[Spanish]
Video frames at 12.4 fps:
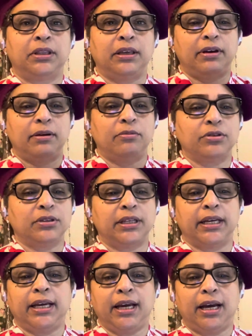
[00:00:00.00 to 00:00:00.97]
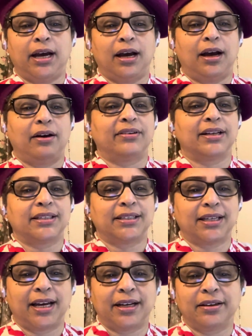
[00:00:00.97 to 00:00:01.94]
debemos de
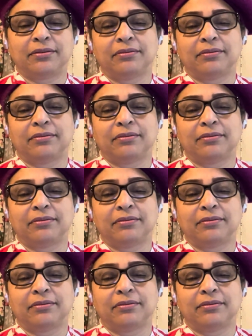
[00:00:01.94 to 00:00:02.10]
abrazar